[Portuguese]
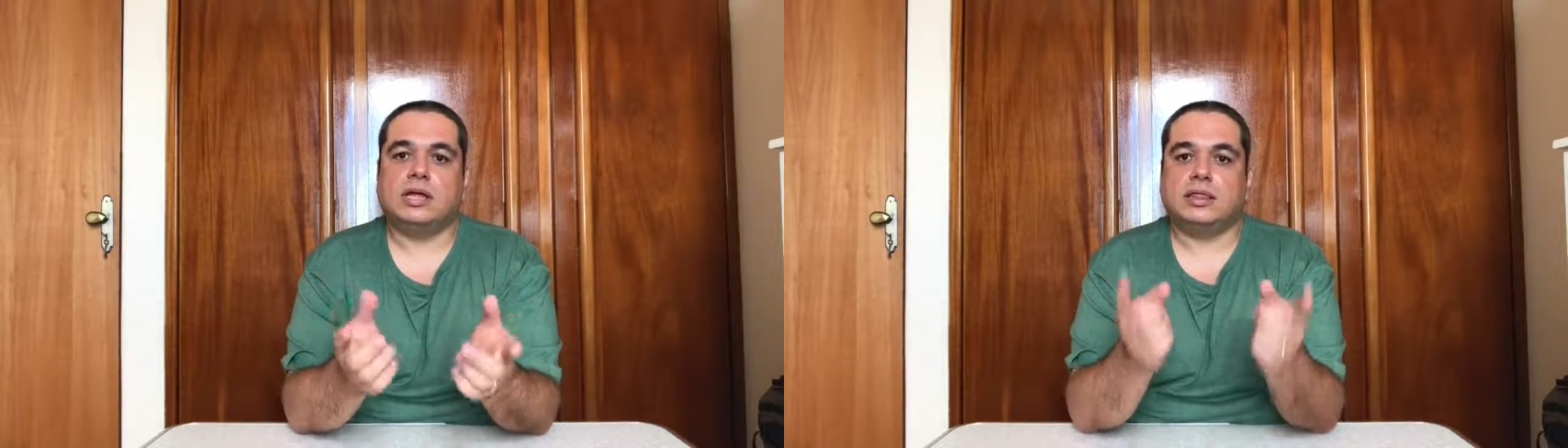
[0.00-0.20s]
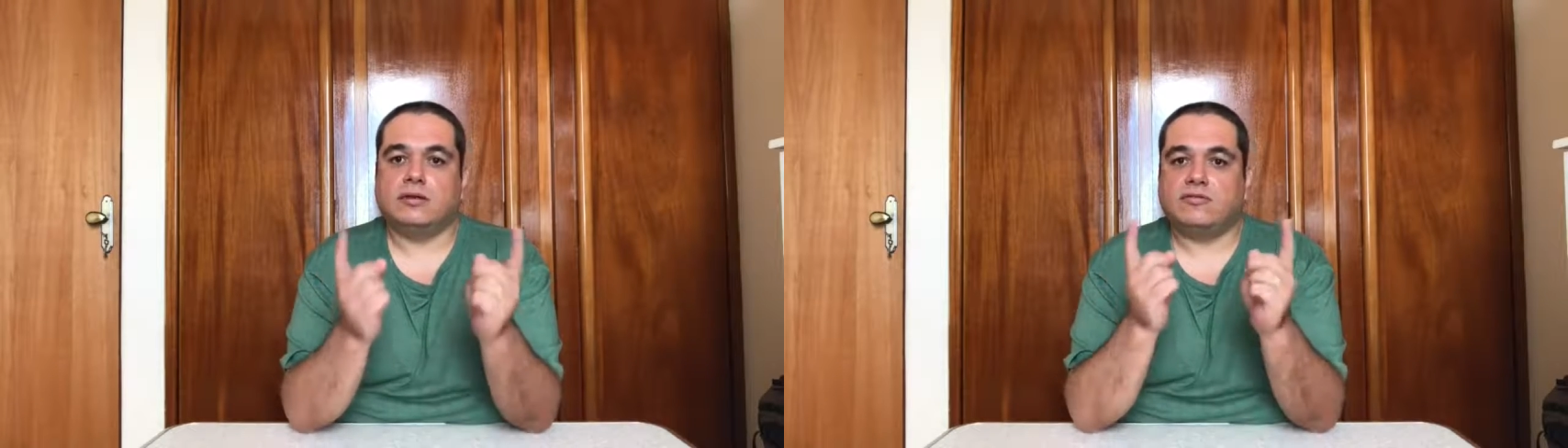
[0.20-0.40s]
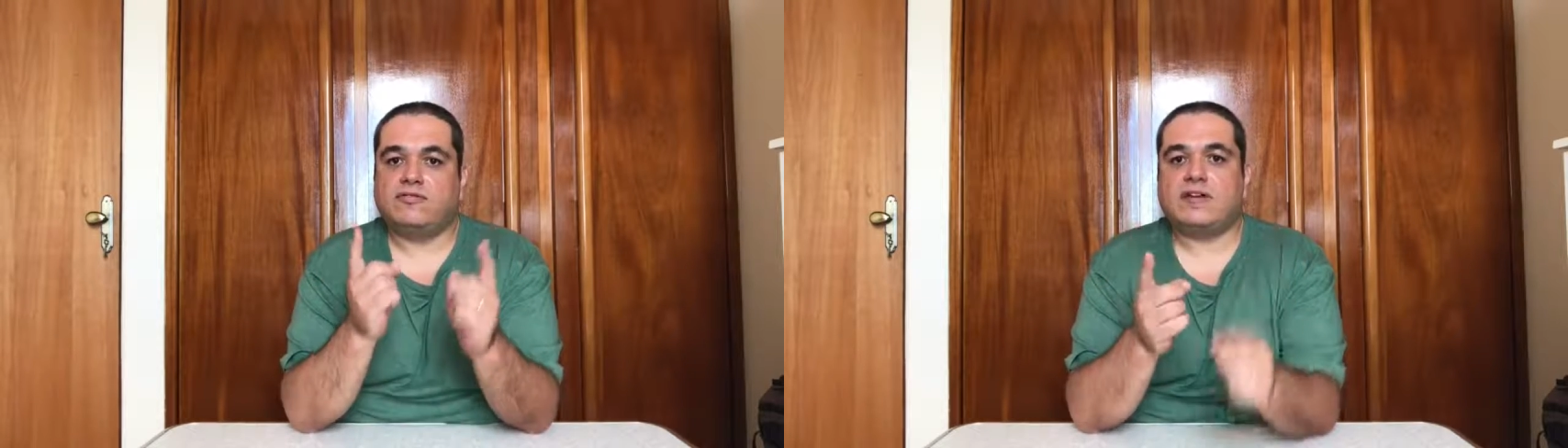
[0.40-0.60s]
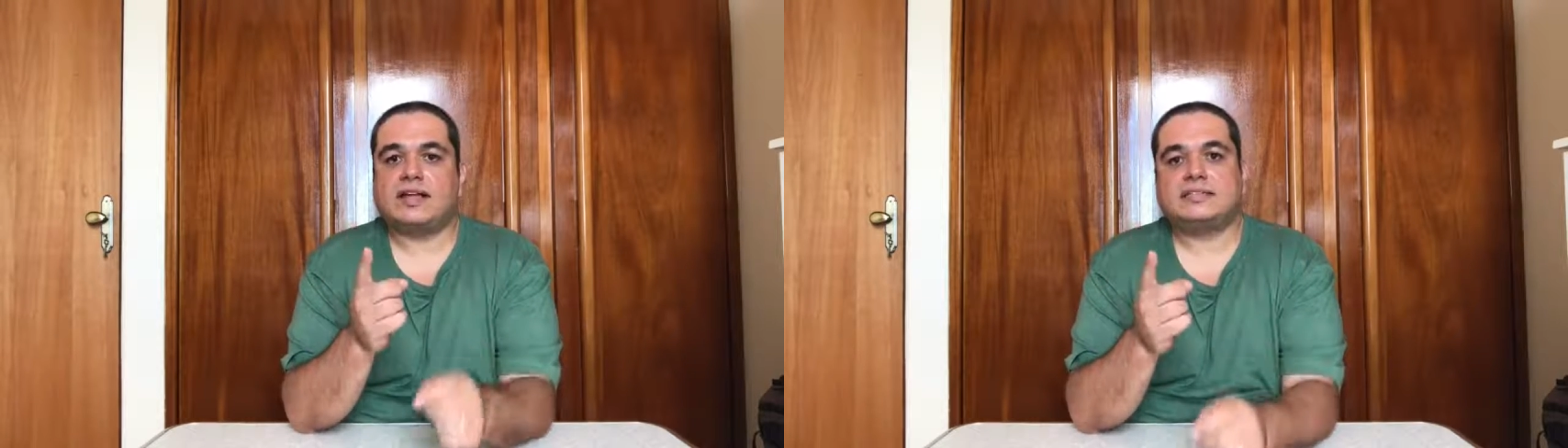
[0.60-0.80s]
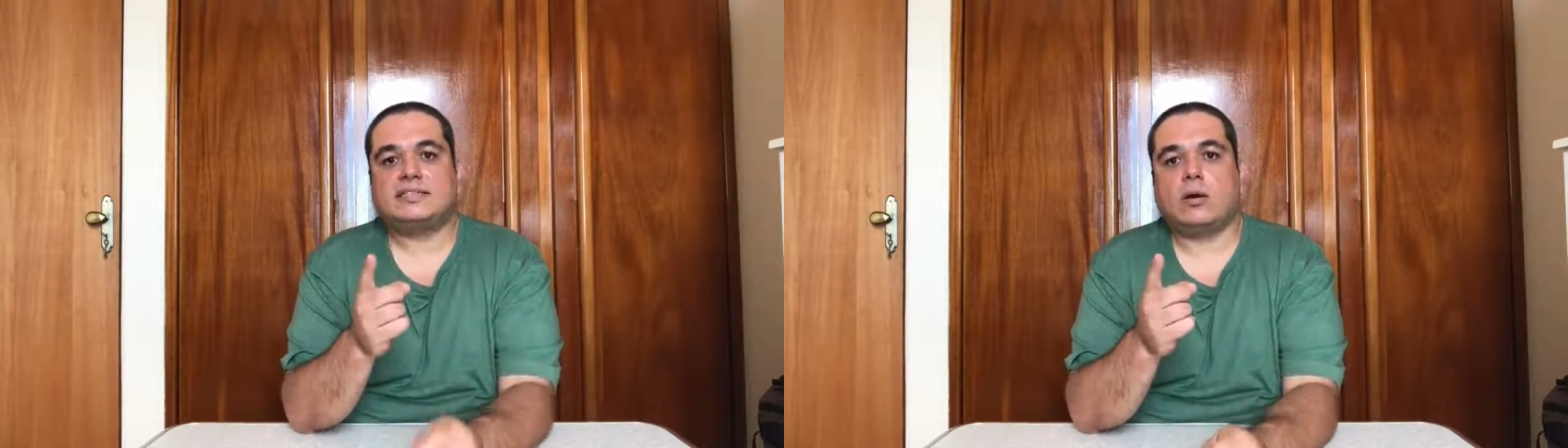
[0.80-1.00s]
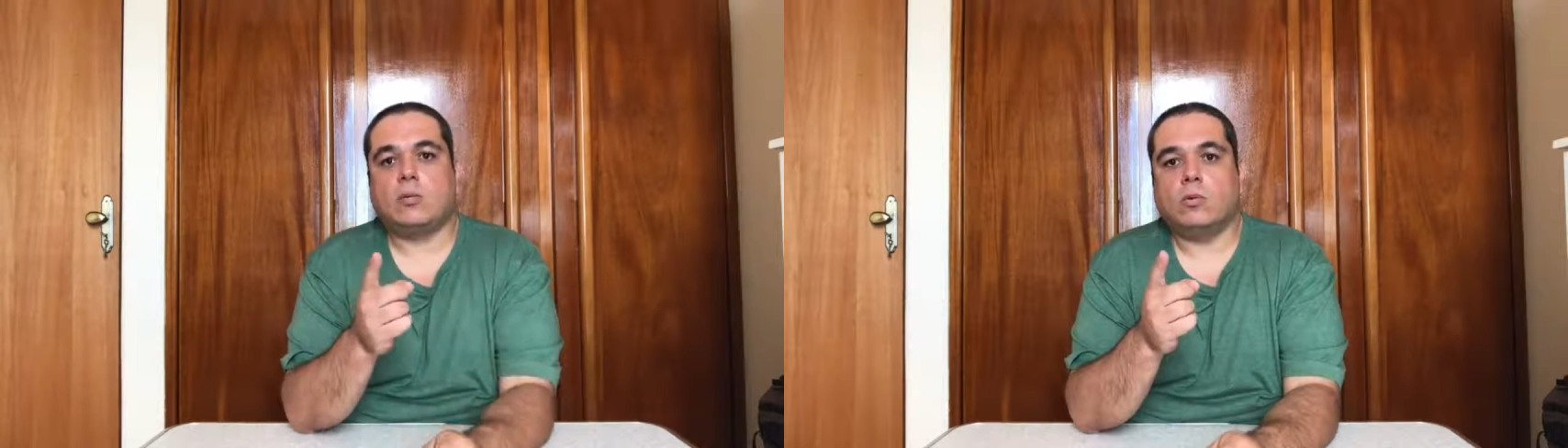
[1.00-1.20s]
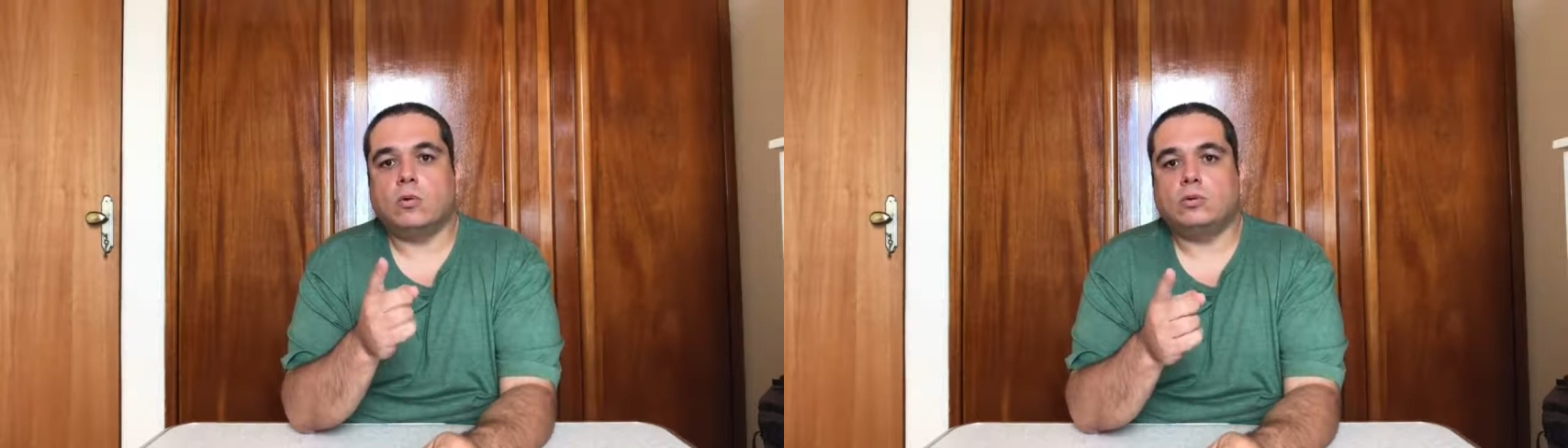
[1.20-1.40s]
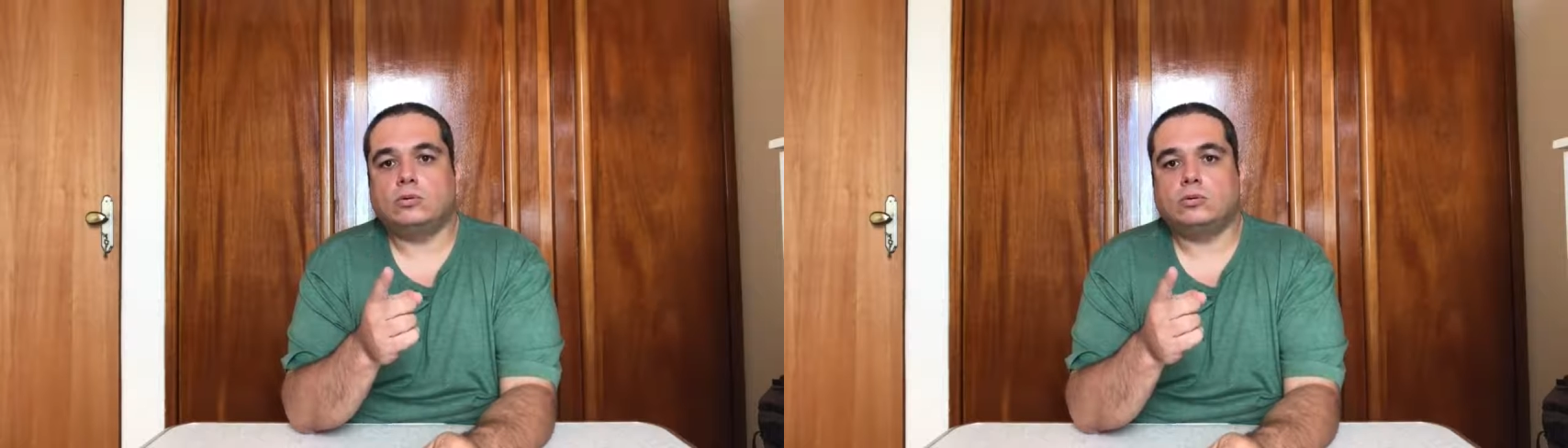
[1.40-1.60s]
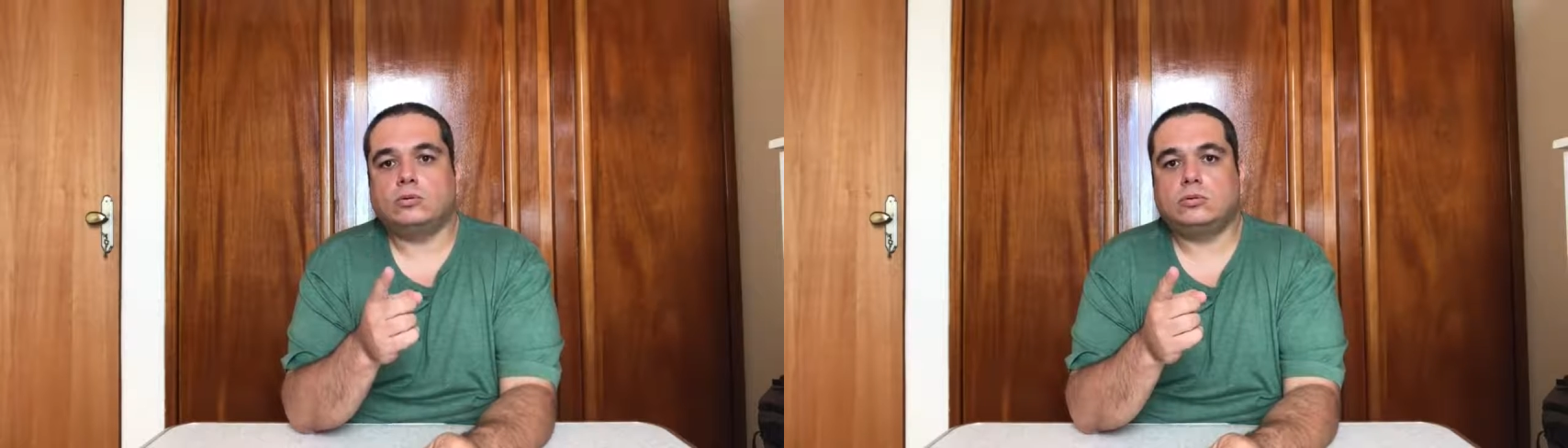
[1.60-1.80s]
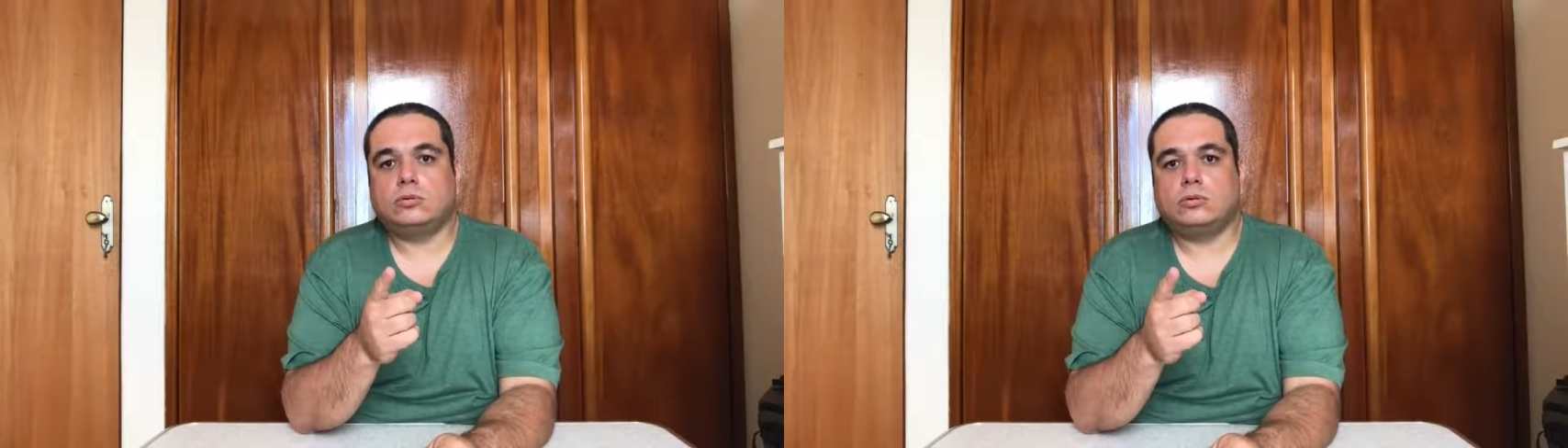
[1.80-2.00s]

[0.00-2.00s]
não faça ao outro